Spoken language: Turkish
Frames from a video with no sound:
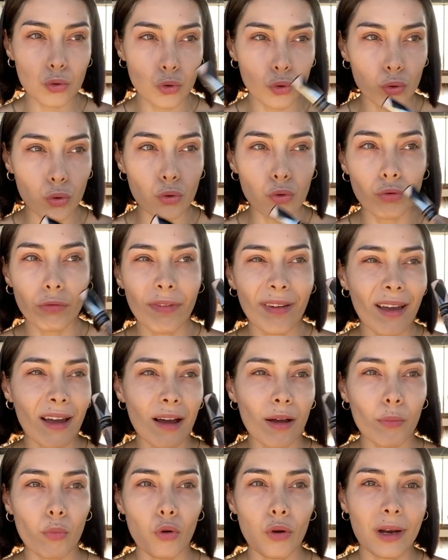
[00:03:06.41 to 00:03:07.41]
Küllü
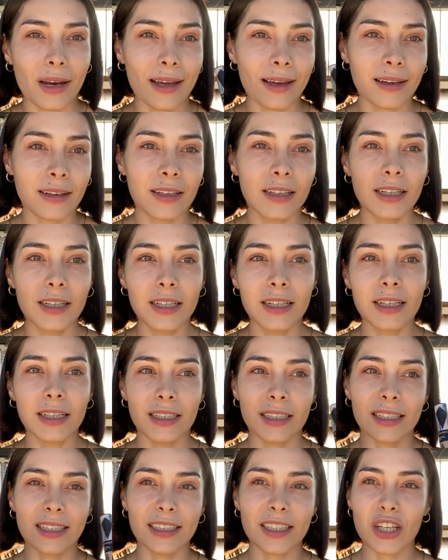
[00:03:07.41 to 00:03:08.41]
veya böyle
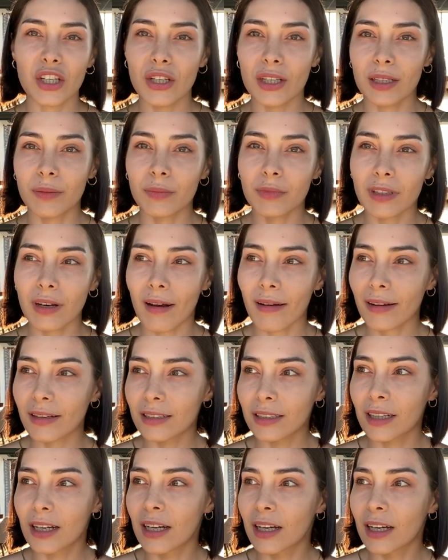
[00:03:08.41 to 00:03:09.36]
e, trak